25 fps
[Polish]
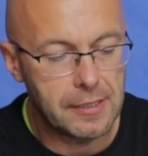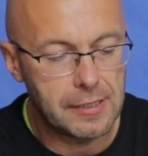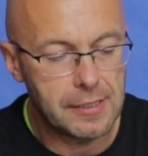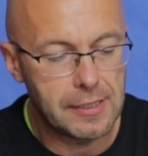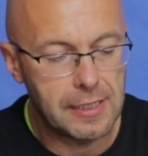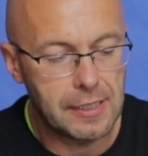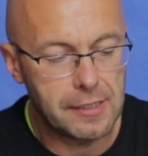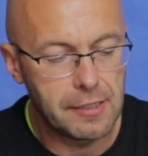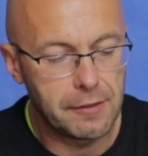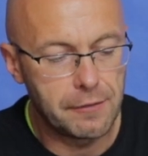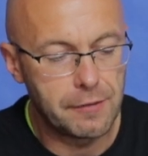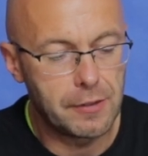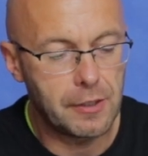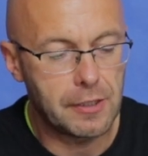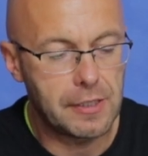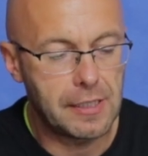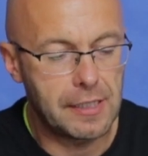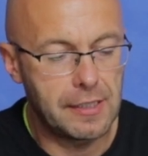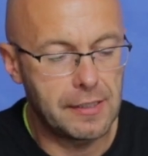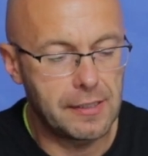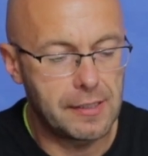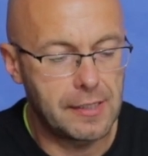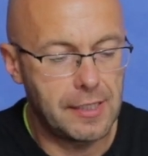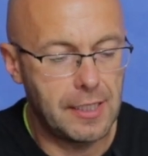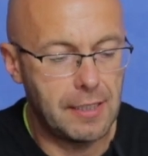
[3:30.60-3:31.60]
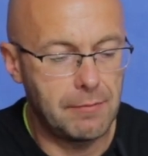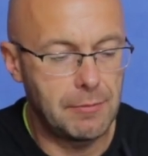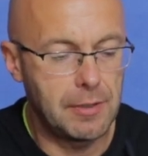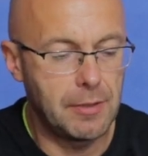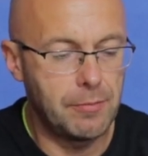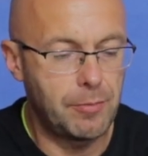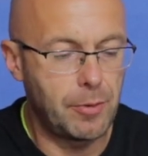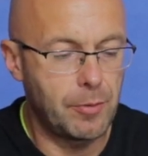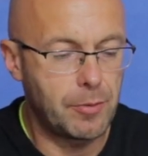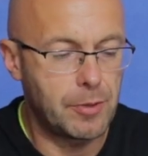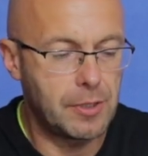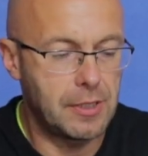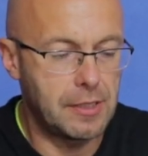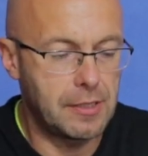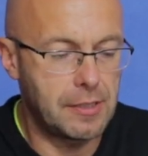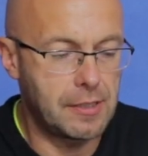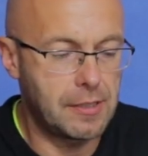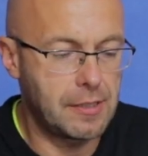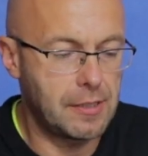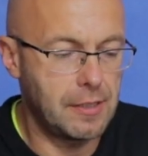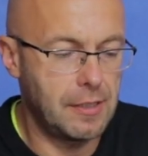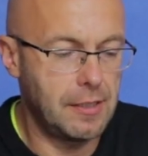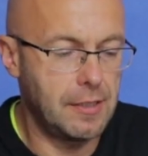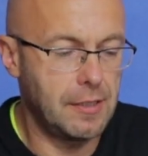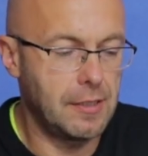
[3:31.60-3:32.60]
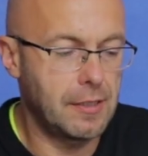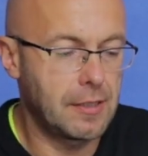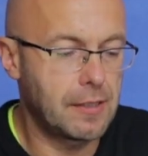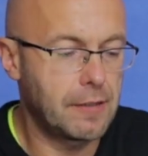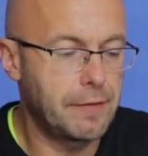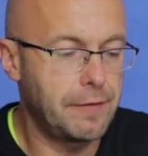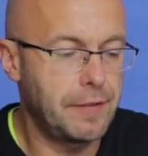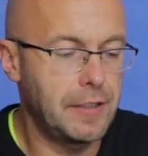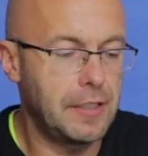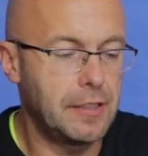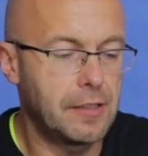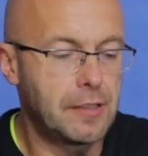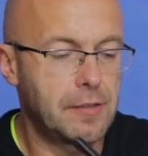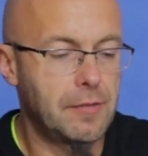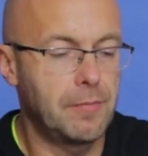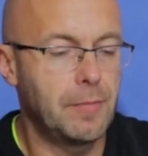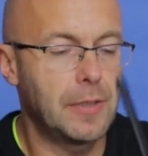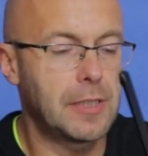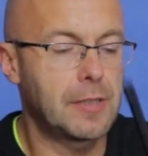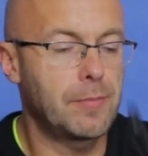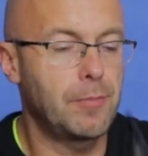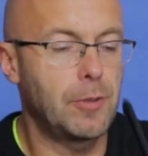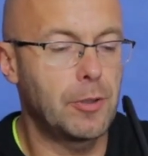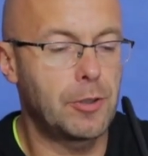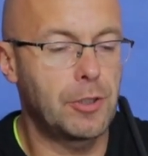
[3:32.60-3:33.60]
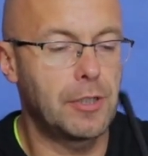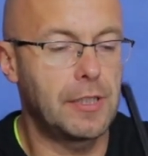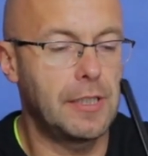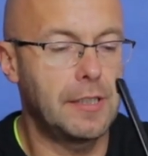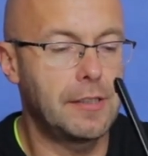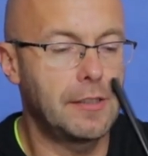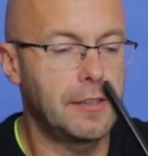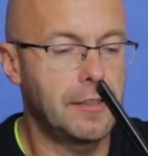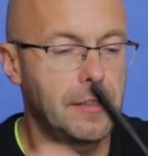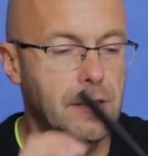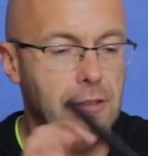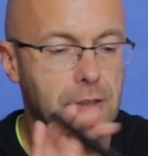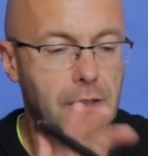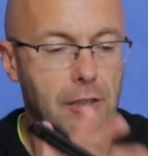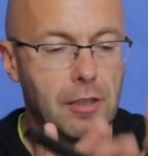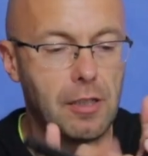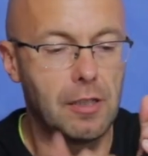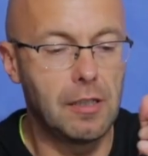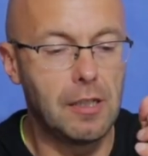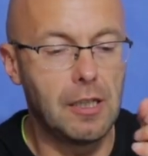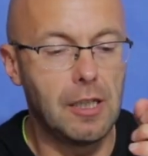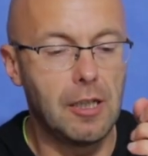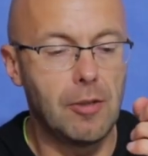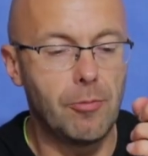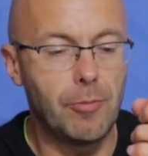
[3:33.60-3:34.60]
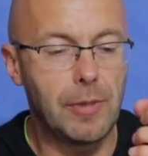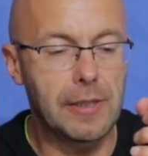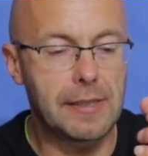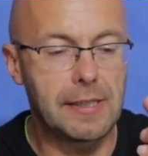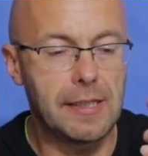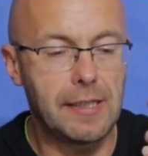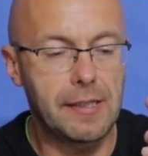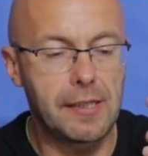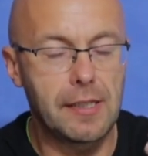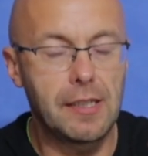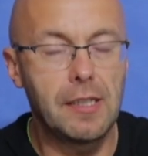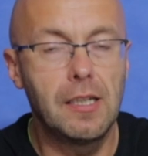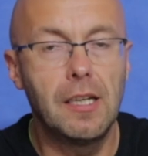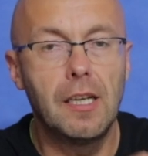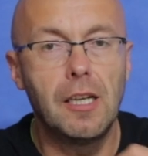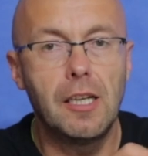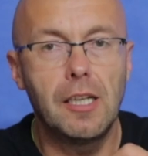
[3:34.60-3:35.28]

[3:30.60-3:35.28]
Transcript: Statyw dokręcamy poprzez e, gwint bezpośrednio do baterii